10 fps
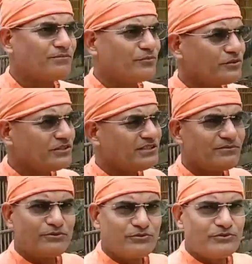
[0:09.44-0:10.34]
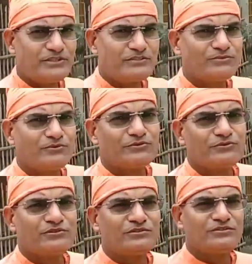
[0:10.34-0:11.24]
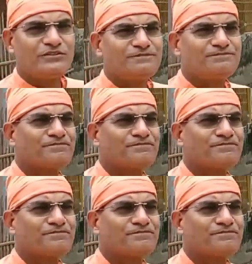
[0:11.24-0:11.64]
প্রত্যেক বছর এই সময় অনুষ্ঠিত হয়